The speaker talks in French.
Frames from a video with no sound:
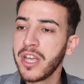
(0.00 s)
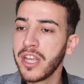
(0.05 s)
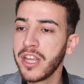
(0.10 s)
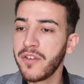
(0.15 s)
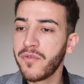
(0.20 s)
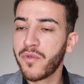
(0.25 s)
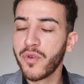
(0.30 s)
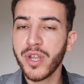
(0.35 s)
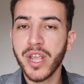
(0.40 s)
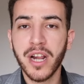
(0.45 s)

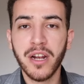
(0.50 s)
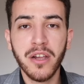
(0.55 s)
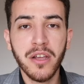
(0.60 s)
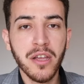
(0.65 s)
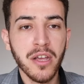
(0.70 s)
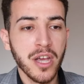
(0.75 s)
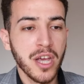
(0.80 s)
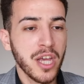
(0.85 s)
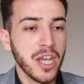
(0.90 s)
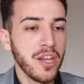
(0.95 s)
ils vont y
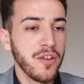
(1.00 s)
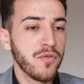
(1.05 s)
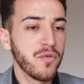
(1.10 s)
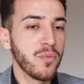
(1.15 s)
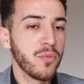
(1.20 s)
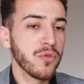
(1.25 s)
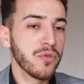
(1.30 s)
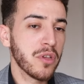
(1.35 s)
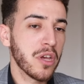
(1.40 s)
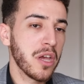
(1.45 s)
aller, ils vont
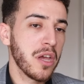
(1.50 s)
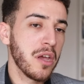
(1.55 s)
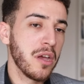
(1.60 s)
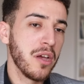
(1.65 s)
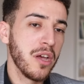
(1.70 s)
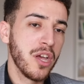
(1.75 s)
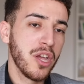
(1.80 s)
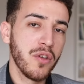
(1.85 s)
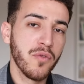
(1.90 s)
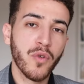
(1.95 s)

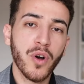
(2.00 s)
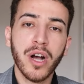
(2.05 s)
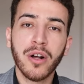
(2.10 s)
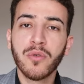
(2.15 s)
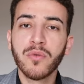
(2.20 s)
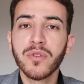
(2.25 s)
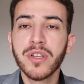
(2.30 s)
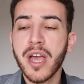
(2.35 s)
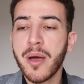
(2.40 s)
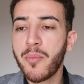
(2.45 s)
montrer, ils vont
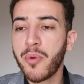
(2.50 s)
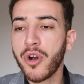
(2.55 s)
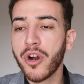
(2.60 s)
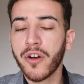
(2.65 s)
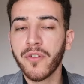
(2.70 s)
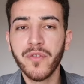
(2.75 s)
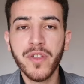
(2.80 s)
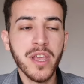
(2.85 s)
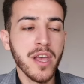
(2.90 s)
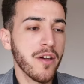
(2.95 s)
raconter un peu leur
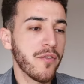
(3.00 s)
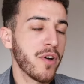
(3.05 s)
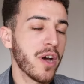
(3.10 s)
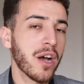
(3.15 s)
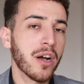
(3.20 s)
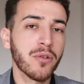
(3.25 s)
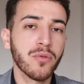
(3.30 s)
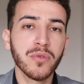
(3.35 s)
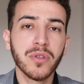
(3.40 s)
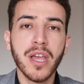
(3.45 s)
vie, elle va
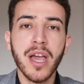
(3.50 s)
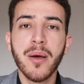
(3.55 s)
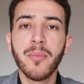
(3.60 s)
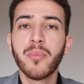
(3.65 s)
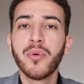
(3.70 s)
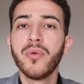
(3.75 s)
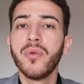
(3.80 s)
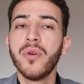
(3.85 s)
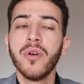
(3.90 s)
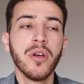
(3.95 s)
raconter un
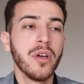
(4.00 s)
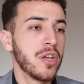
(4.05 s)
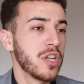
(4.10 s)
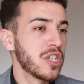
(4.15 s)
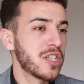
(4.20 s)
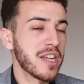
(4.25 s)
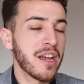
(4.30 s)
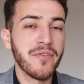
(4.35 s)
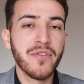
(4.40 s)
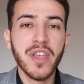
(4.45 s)
peu
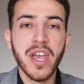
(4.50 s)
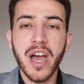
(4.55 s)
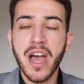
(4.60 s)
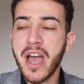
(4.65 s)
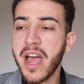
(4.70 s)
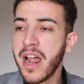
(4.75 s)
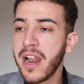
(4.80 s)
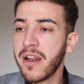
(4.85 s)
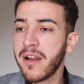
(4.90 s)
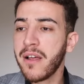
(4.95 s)
sa vie à
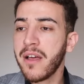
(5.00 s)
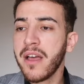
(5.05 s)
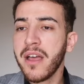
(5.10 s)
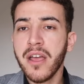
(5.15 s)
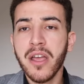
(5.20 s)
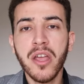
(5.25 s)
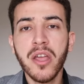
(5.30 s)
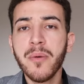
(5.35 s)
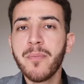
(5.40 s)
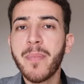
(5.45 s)
elle,
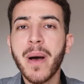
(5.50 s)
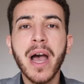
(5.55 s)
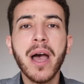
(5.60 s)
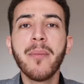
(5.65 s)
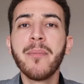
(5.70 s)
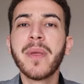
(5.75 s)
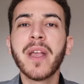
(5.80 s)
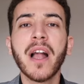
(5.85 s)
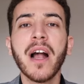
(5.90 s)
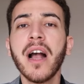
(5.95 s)
et par un
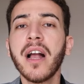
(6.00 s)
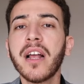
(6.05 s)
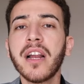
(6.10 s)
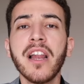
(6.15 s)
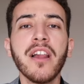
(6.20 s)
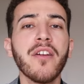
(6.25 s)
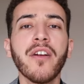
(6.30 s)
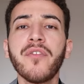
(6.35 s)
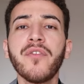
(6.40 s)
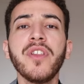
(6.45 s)
miracle,
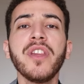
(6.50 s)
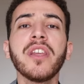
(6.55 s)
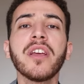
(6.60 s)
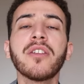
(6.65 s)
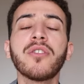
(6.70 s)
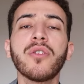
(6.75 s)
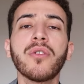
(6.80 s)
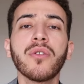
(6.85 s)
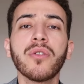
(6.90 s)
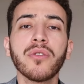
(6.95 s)
elle va
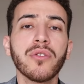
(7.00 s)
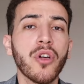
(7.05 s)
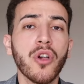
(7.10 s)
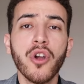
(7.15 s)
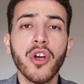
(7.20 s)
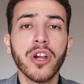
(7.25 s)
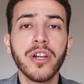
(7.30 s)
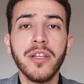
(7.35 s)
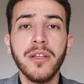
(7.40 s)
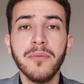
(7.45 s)
finir dans, dans
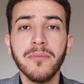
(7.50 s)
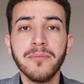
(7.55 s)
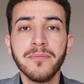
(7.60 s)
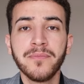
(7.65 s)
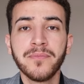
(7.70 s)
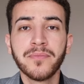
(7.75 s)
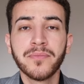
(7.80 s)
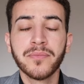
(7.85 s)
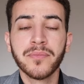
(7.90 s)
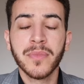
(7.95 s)
leur lit.
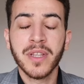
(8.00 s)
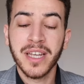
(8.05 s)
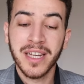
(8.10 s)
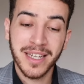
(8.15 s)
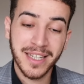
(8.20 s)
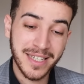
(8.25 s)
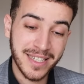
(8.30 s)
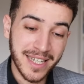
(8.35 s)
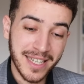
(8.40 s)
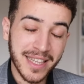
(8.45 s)

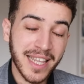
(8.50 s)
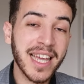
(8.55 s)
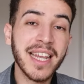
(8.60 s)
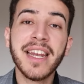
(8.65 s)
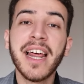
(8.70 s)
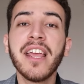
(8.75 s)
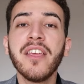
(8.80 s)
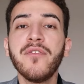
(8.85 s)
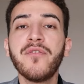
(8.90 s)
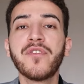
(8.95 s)
C'est très
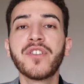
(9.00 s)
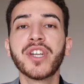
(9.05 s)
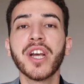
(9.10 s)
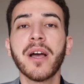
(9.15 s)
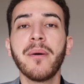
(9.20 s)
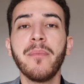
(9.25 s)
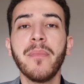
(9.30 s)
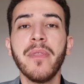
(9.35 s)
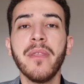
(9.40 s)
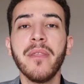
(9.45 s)
naïf, cher
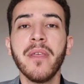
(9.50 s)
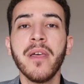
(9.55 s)
homme.